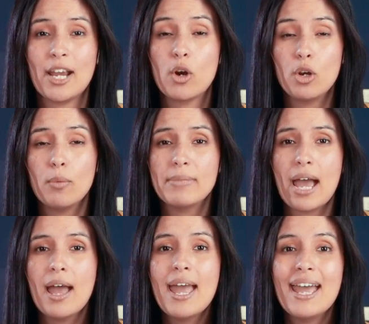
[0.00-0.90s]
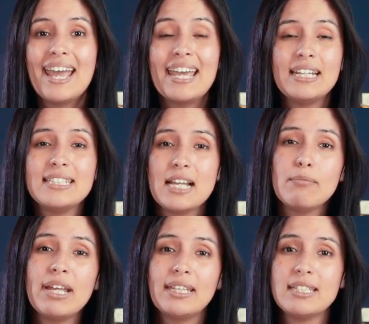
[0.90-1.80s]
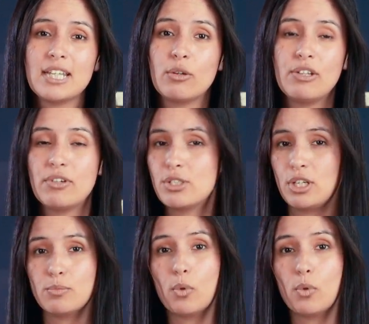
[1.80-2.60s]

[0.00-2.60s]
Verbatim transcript: en Colombia e inicialmente hicieron inversiones